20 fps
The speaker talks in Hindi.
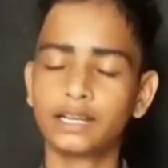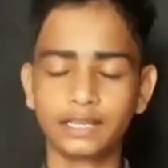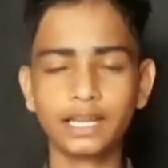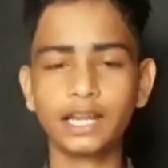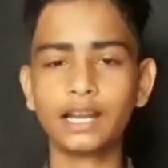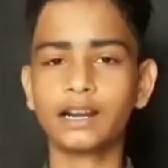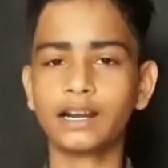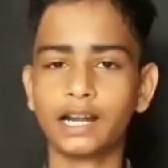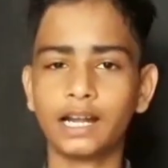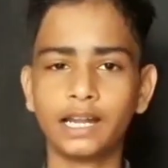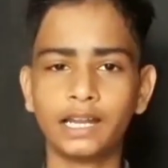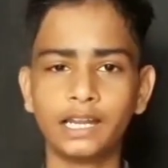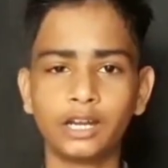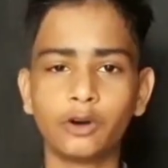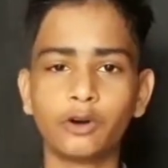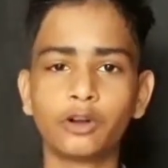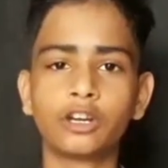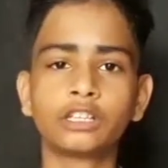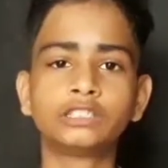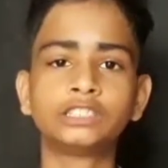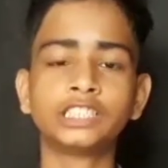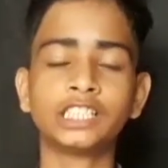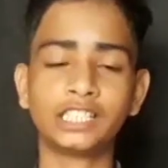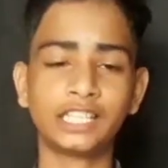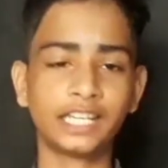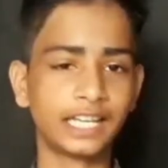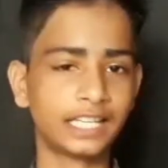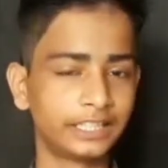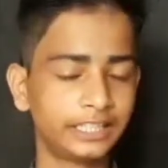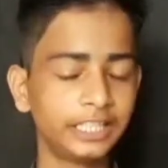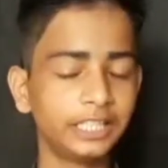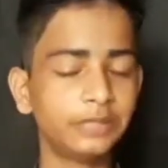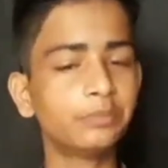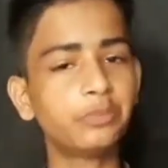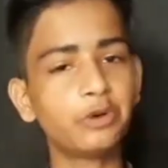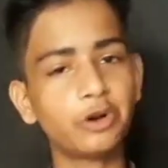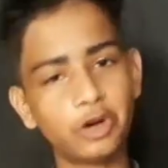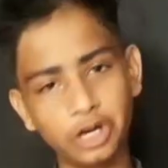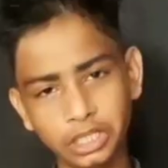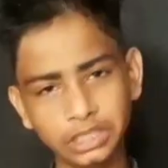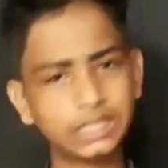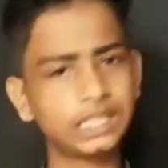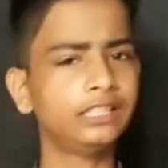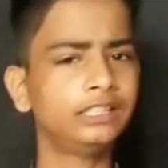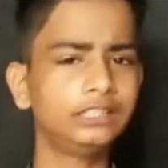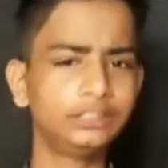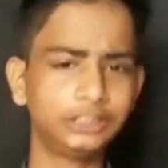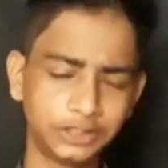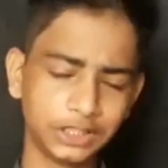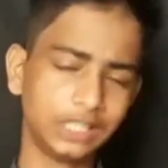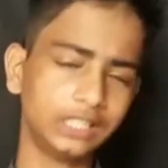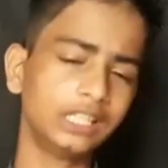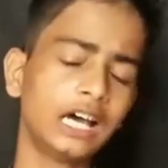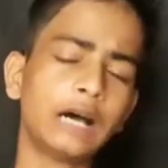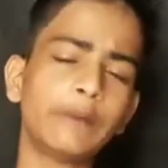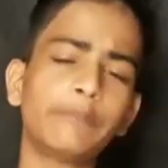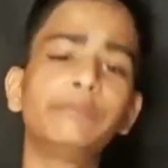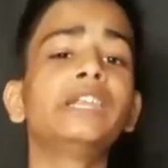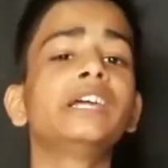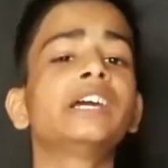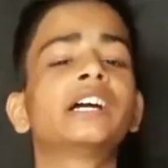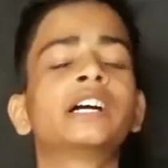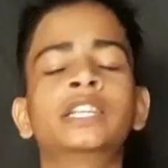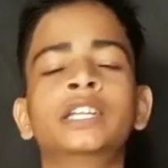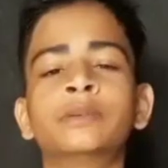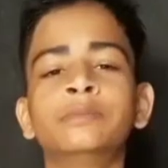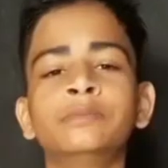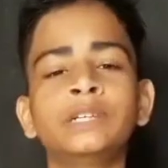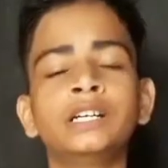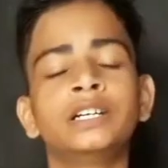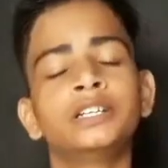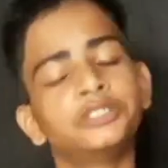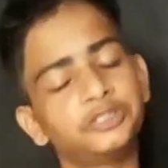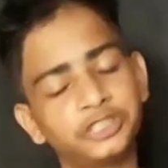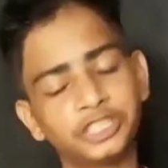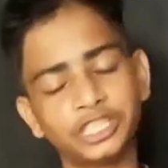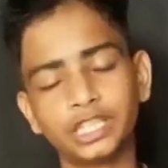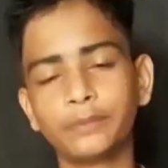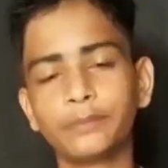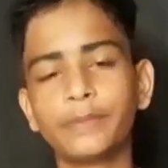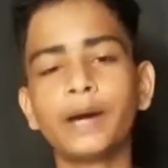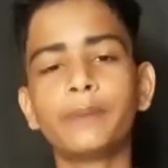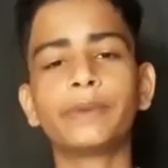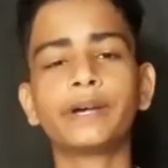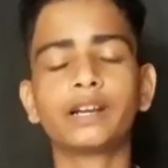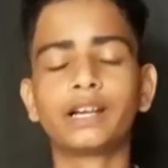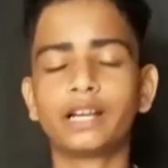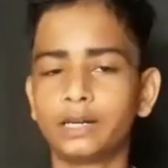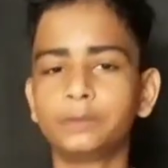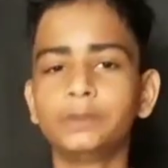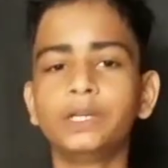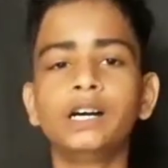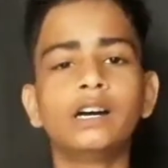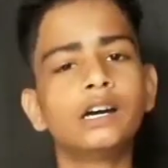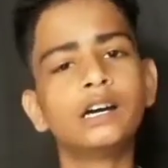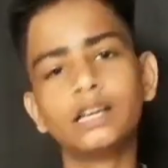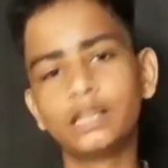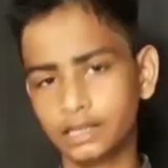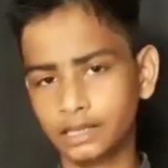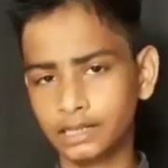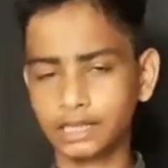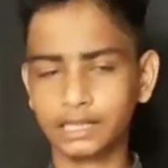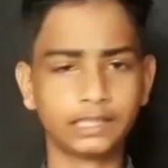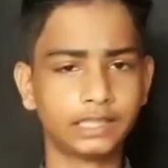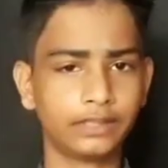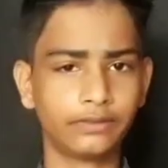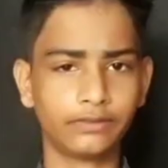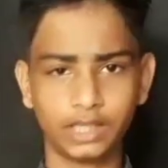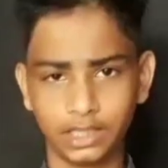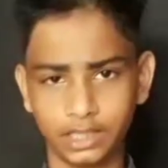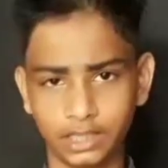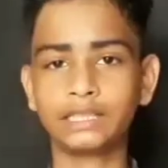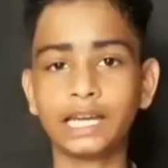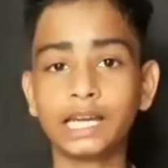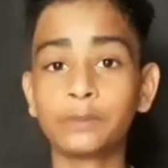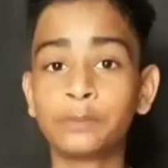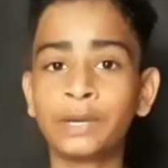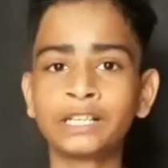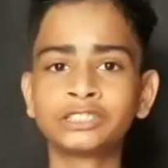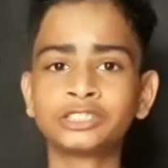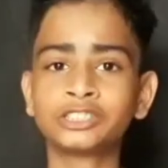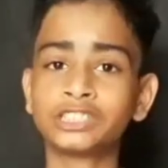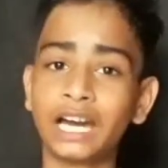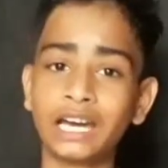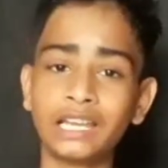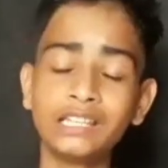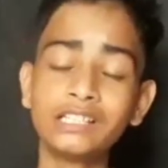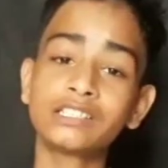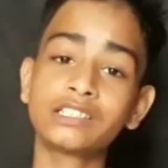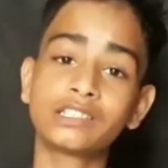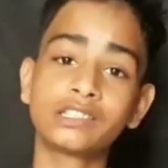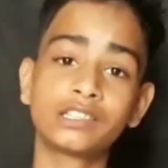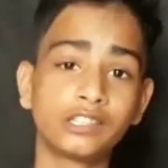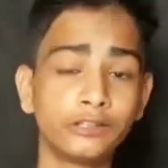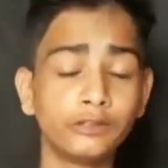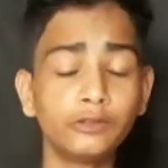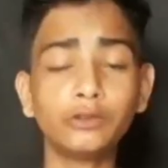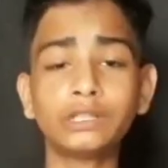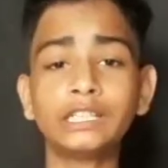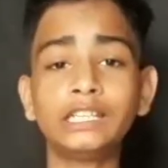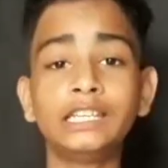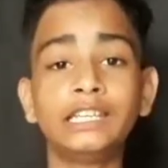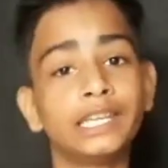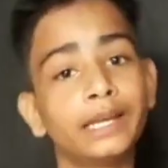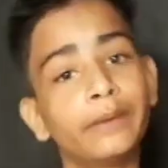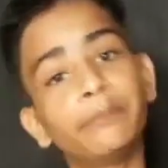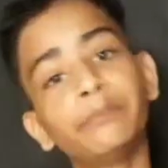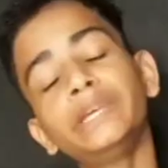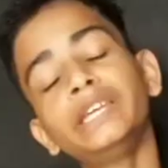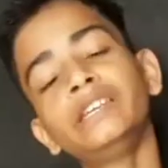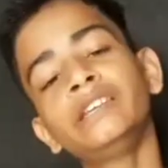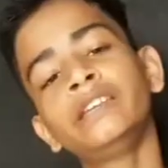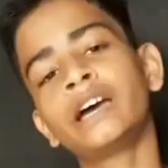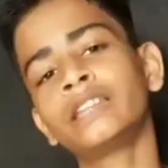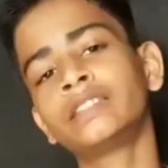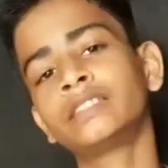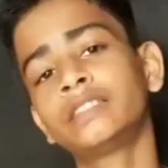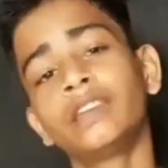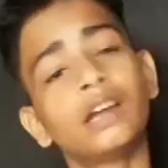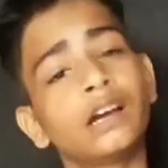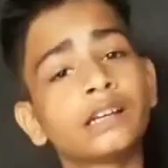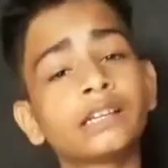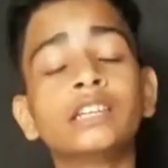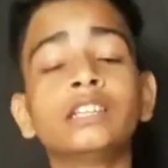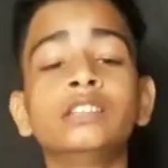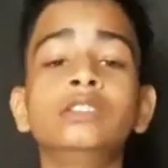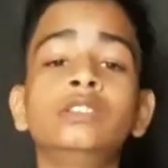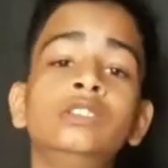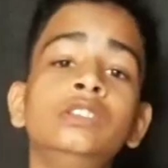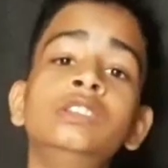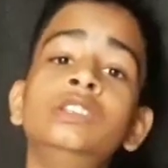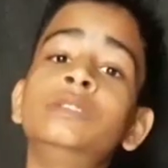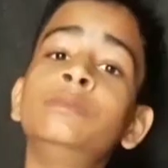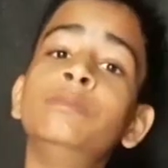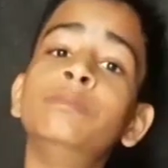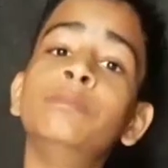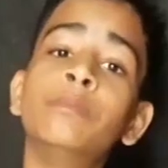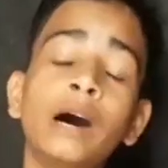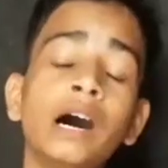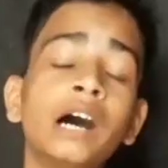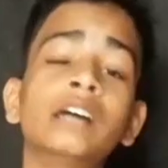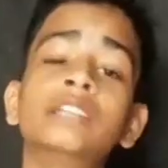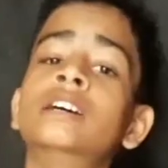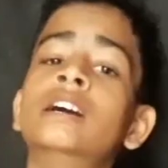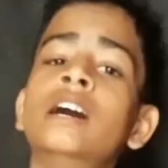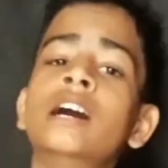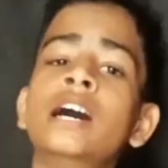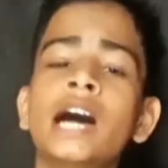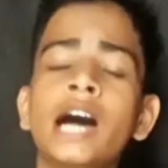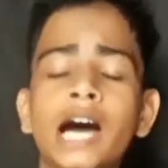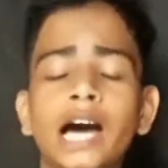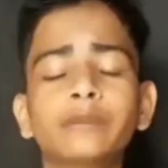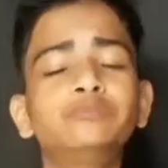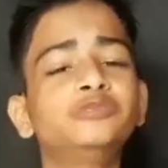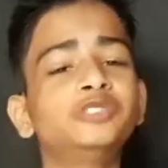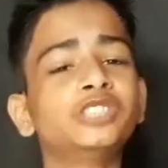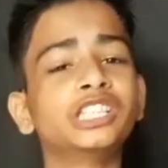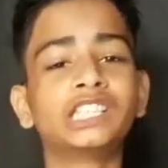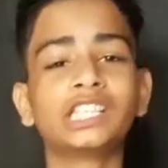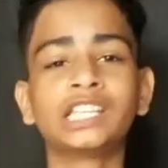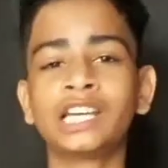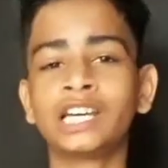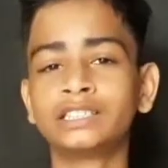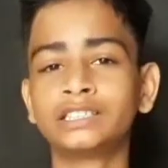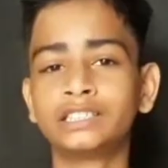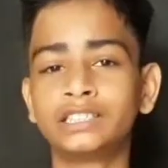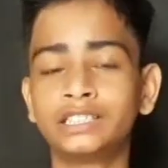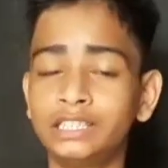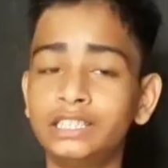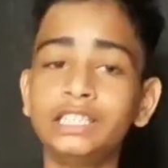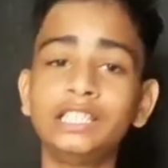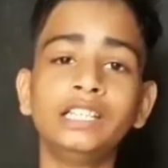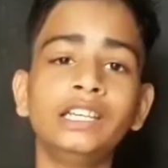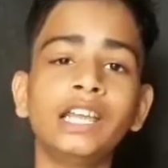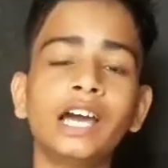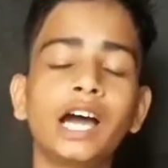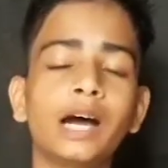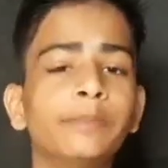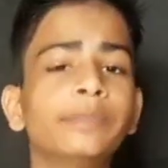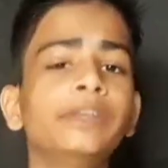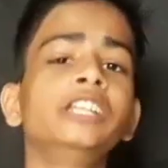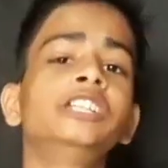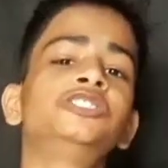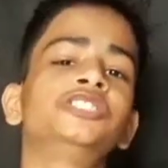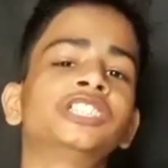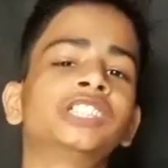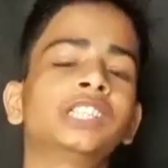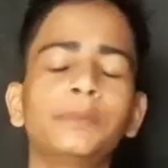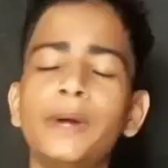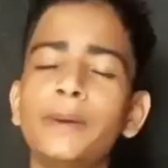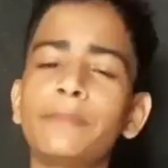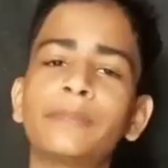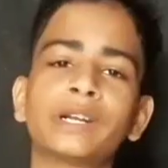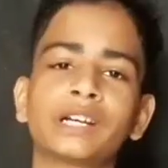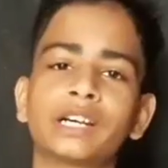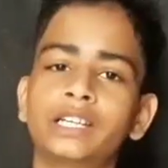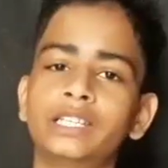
कर रहा है और चंद्रयान तीन बहुत ही जल्द अपने कदम चंद्रमा पर अब रखने वाला लगभग 40 दिनों की लंबी यात्रा के बाद अब चंद्रयान तीन अपने चंद्रमा पर